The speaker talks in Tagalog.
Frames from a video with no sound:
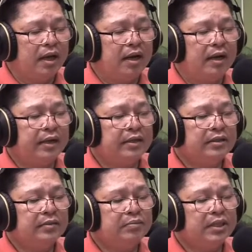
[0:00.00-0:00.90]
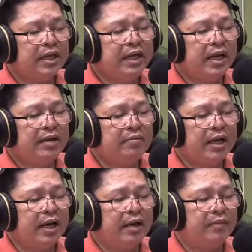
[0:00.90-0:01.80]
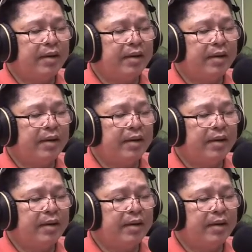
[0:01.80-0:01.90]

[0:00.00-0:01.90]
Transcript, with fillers: uh, ah, bisan ginagmay lang ang